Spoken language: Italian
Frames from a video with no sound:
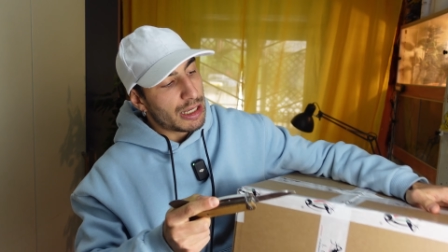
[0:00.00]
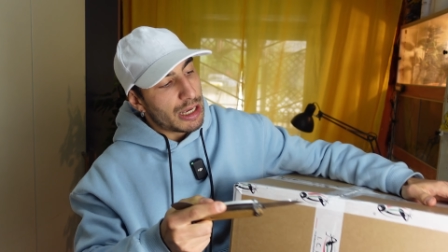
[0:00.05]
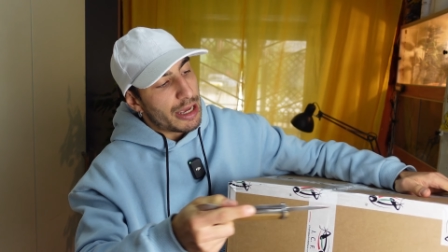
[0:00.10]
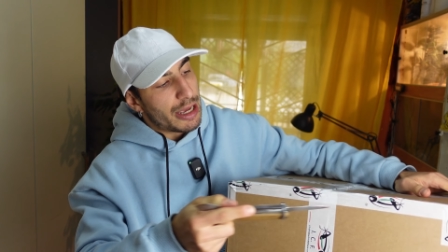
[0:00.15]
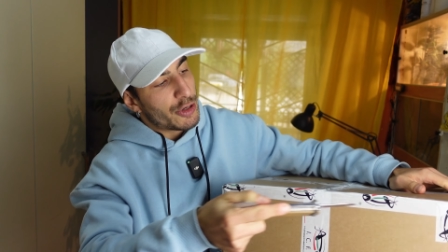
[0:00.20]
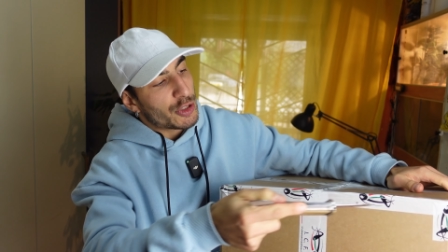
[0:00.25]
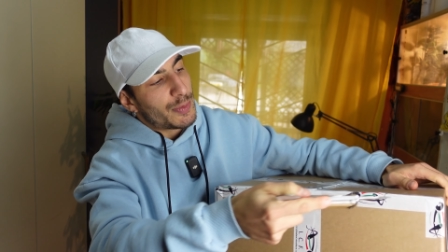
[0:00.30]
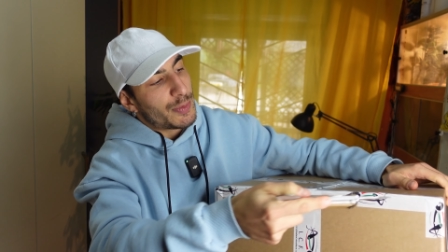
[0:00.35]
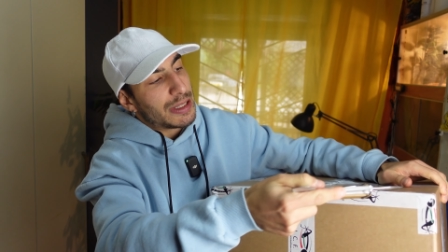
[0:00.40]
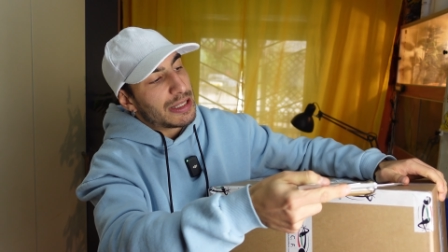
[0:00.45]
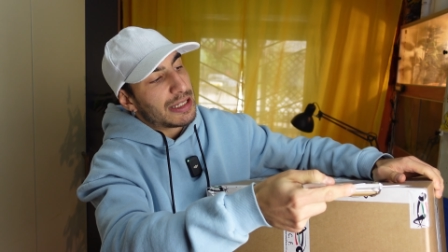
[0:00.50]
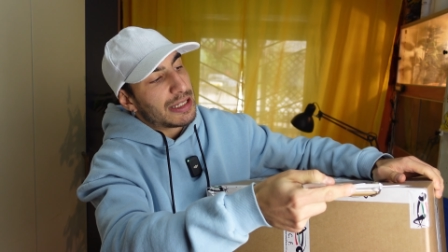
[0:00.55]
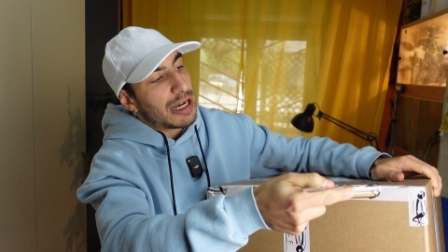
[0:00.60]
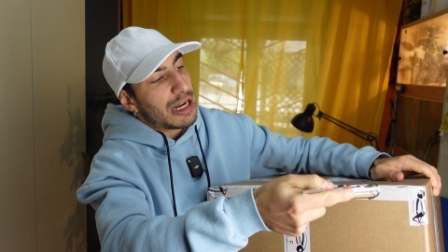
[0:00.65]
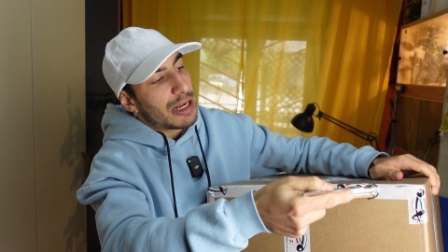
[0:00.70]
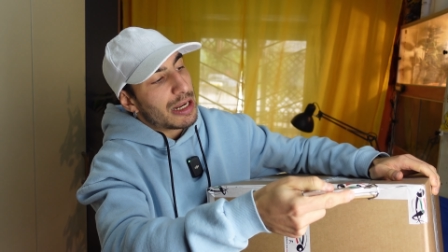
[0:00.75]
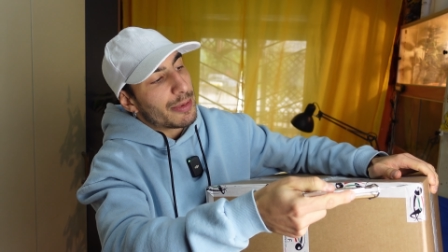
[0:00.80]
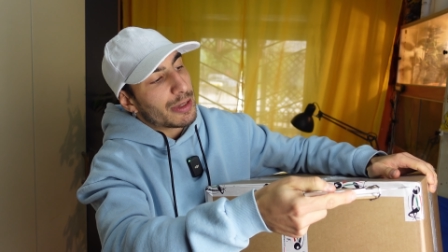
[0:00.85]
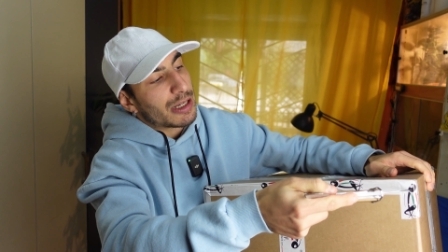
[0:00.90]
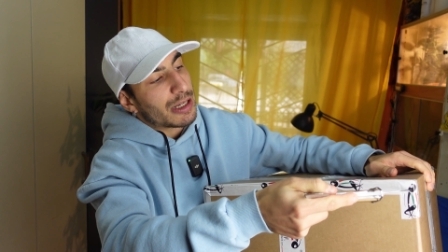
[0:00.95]

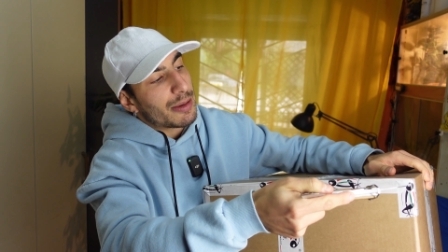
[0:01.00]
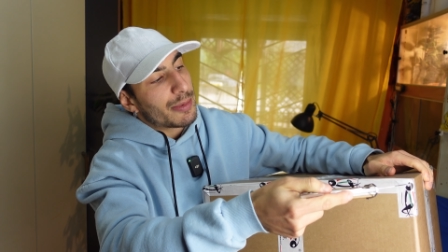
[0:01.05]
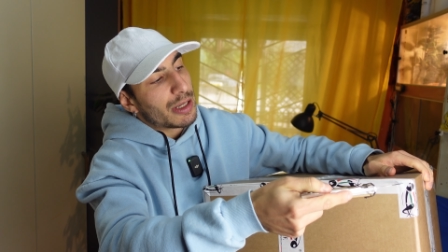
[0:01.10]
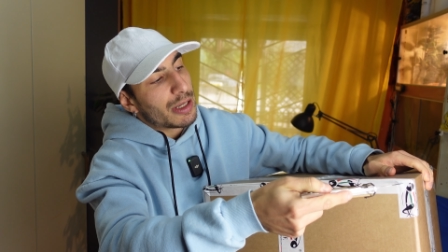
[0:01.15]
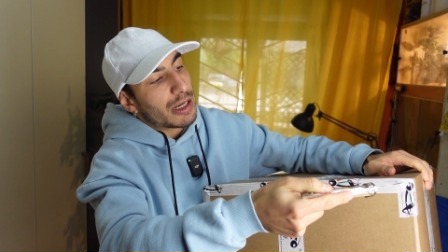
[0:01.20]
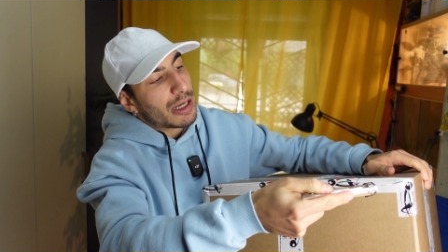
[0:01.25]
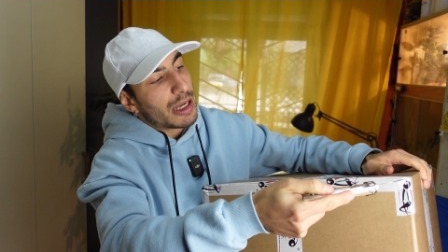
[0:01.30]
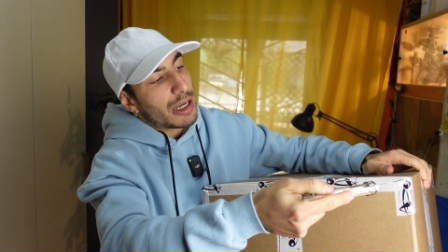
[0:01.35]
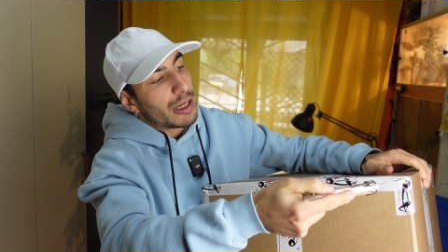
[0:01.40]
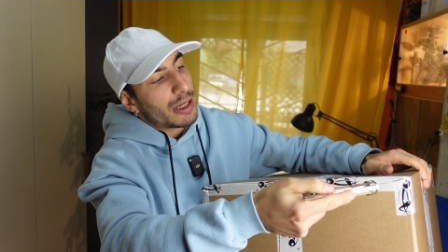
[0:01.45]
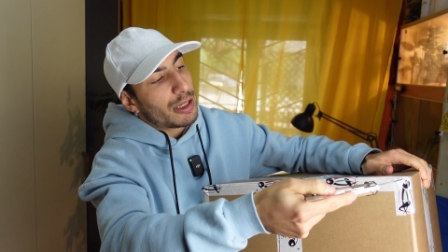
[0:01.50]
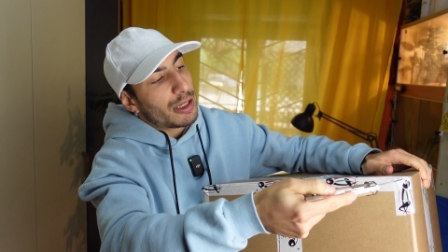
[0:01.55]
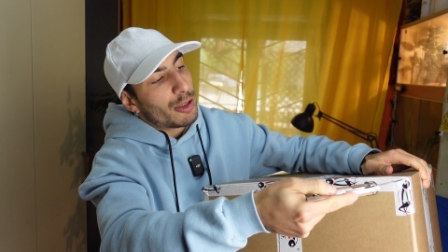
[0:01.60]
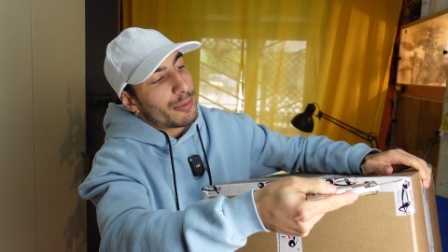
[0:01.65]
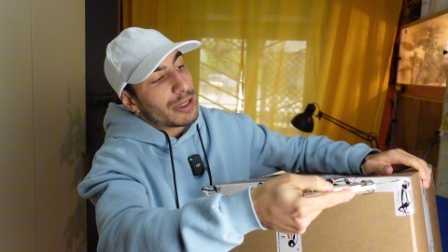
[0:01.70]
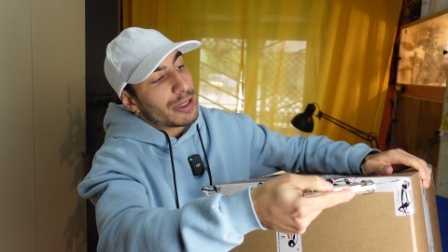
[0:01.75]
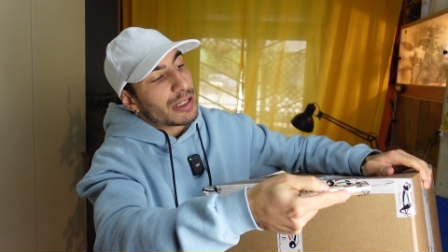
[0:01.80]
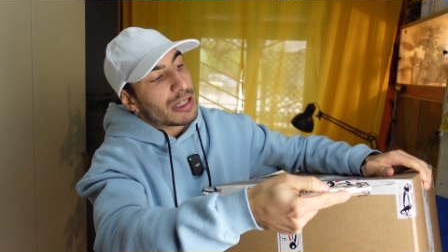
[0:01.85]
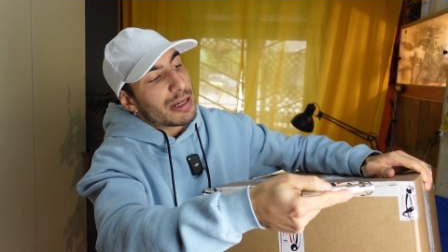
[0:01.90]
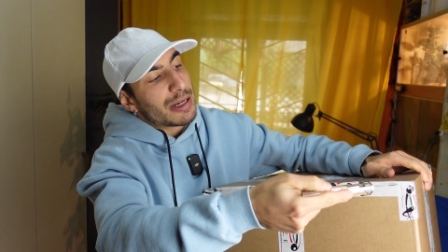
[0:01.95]
aerospaziale per capire che i
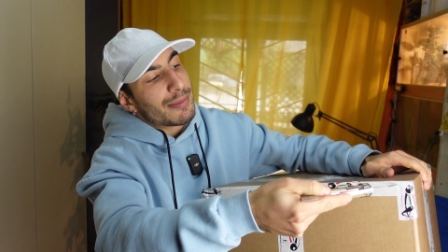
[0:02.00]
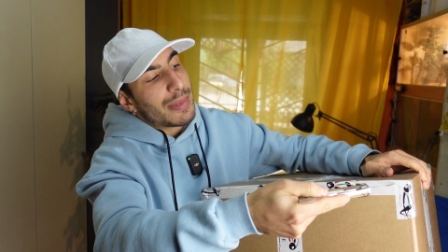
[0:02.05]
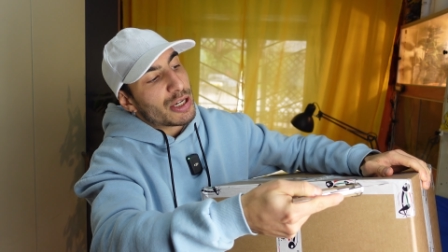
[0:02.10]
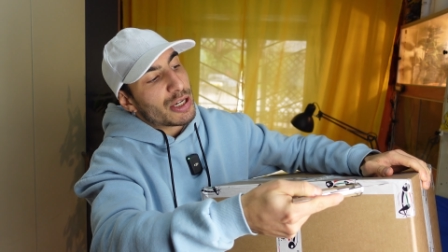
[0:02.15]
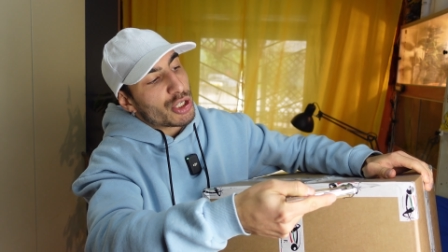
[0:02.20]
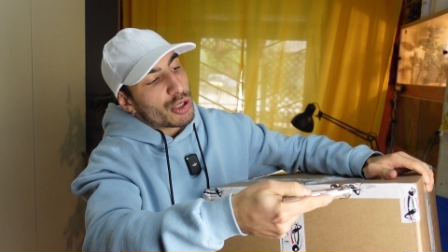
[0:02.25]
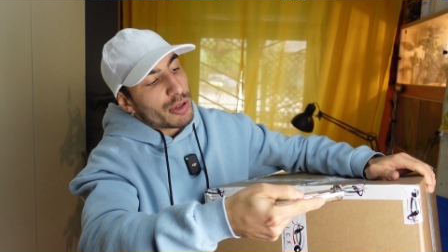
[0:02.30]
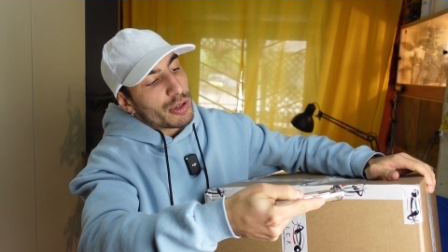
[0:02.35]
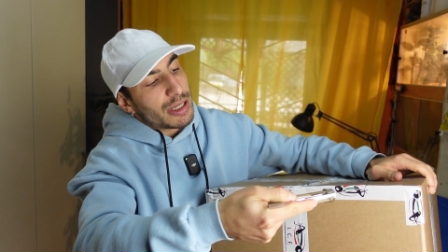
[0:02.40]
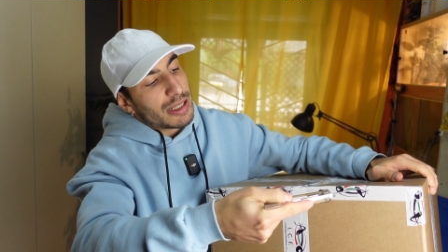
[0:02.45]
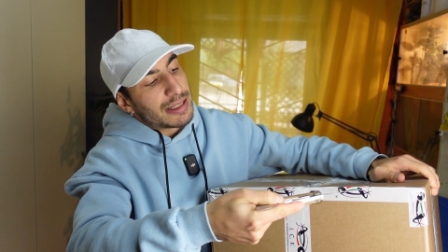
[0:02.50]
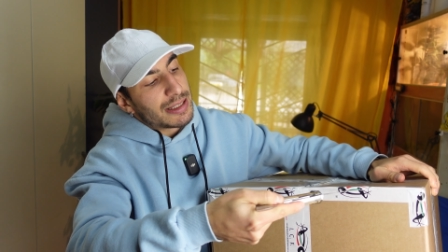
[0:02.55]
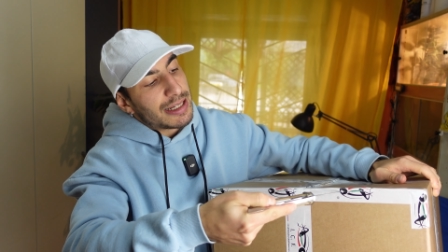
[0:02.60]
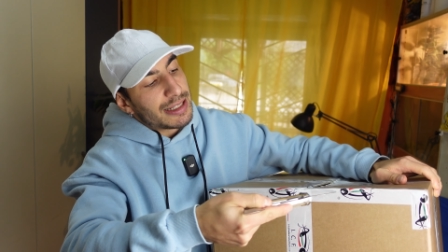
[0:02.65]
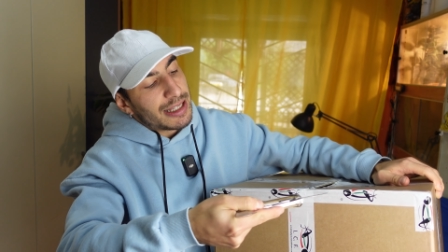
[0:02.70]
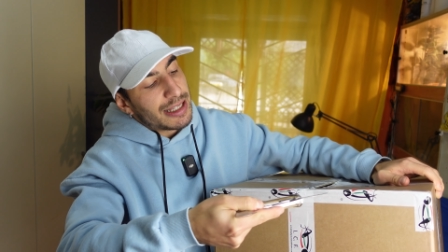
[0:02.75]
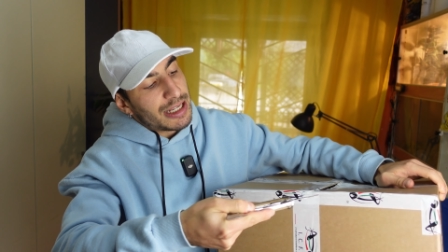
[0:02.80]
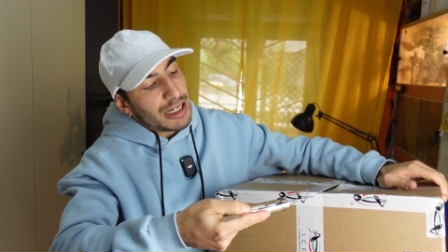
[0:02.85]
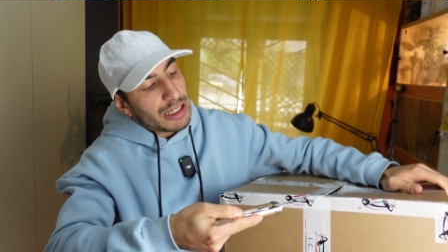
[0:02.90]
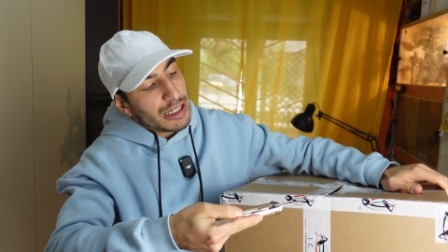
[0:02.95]
leopardini mangiano
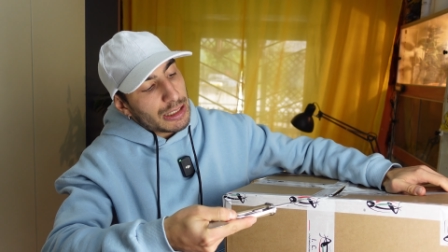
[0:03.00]
insettini.